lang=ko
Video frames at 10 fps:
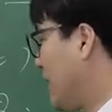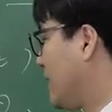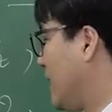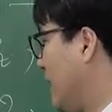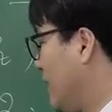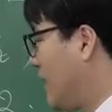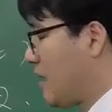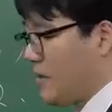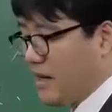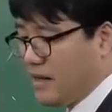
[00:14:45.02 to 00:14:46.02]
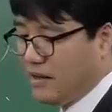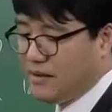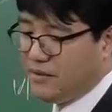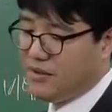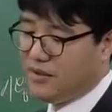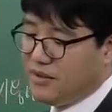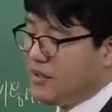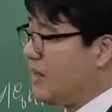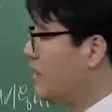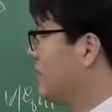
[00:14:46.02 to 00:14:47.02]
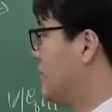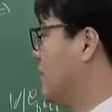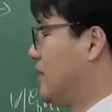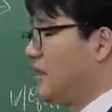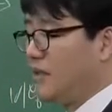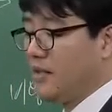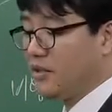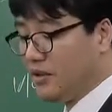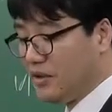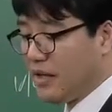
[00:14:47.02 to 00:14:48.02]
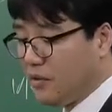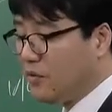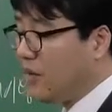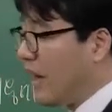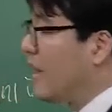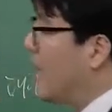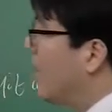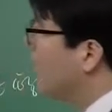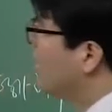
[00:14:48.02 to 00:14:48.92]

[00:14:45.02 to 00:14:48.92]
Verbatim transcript: 간단하게나마 정리를 하는 것들이 정리를 해놓고 가야